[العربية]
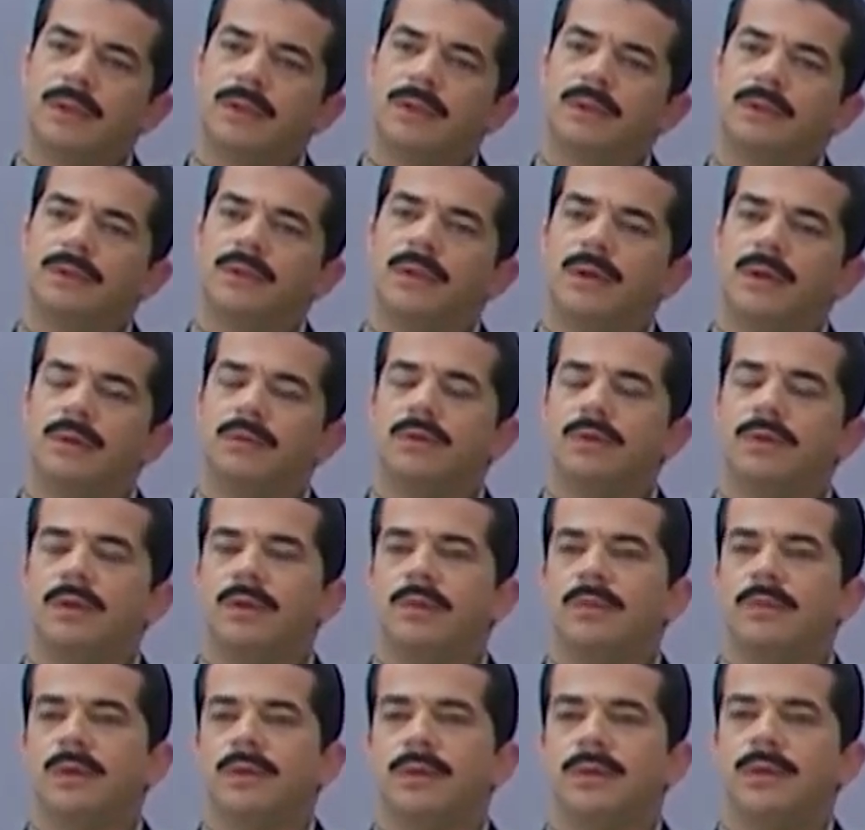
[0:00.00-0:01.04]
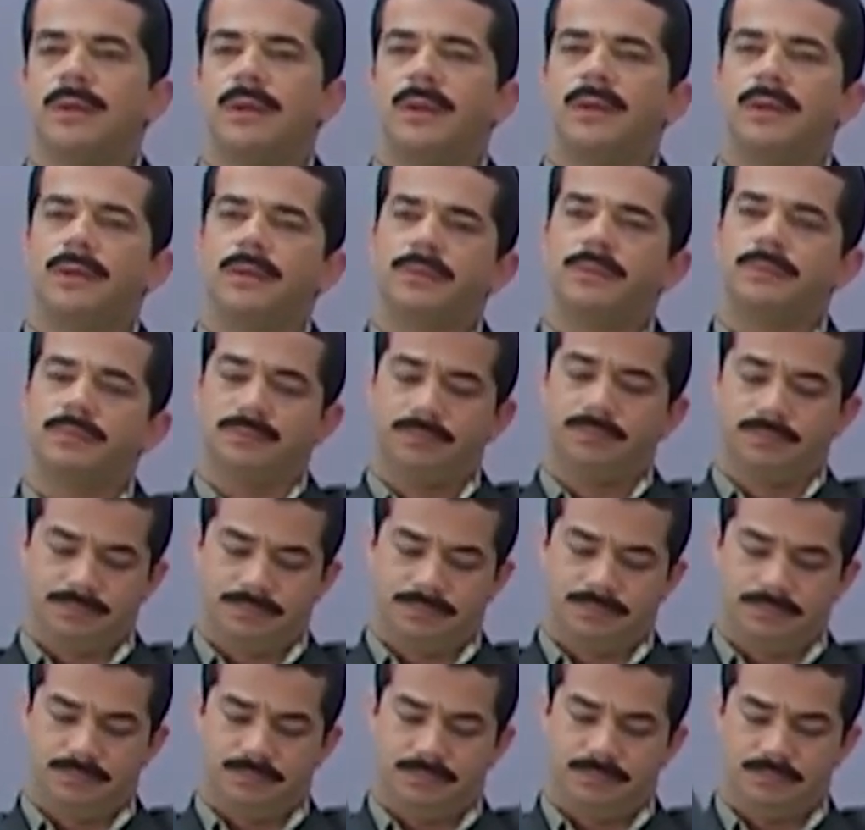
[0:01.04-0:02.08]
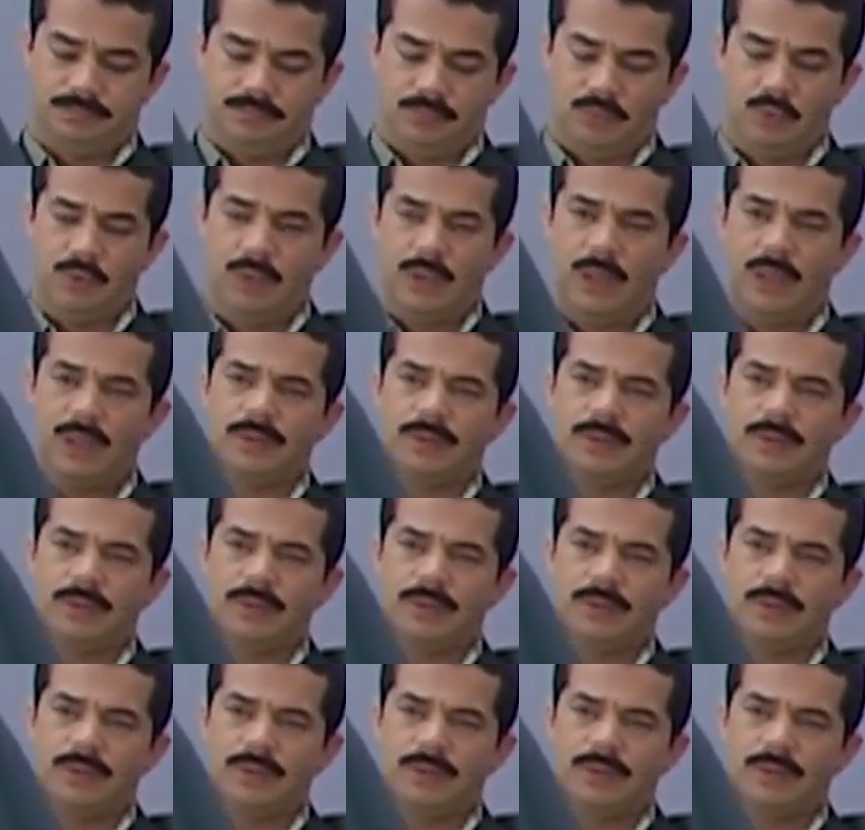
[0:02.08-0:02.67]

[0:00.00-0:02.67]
طيب واللي ماضيه الحاضر